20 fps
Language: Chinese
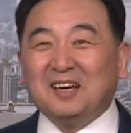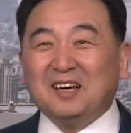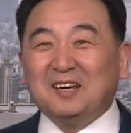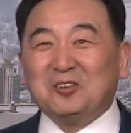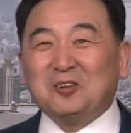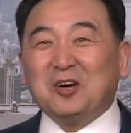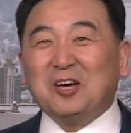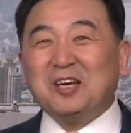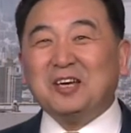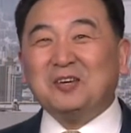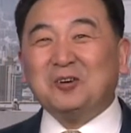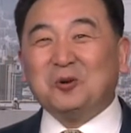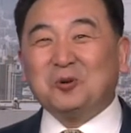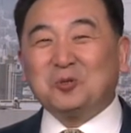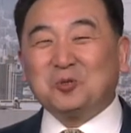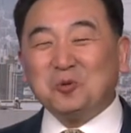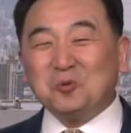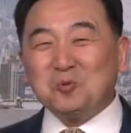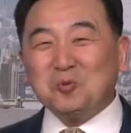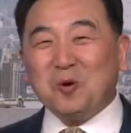所以有
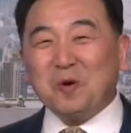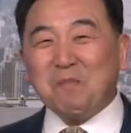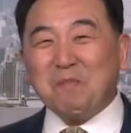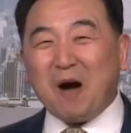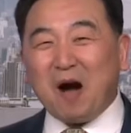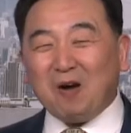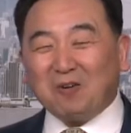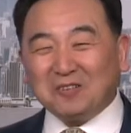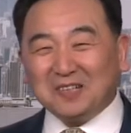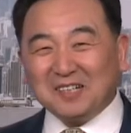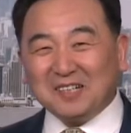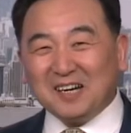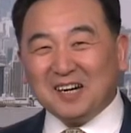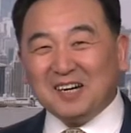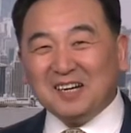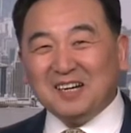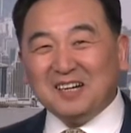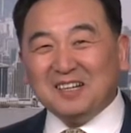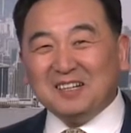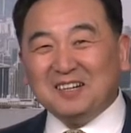中国保着呢，
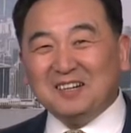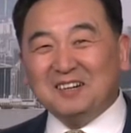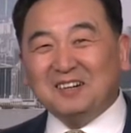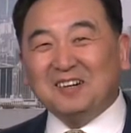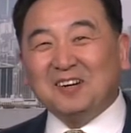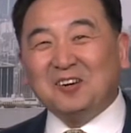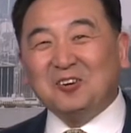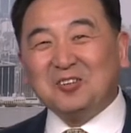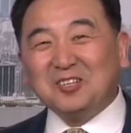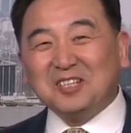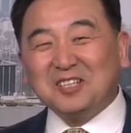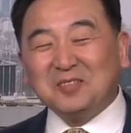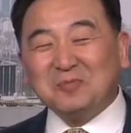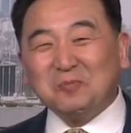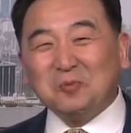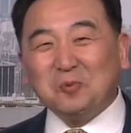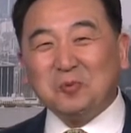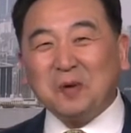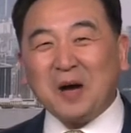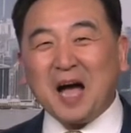人俄罗斯
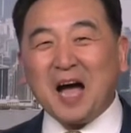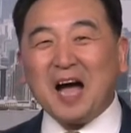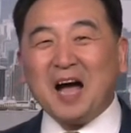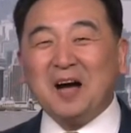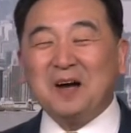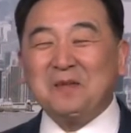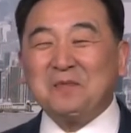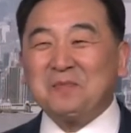不怕。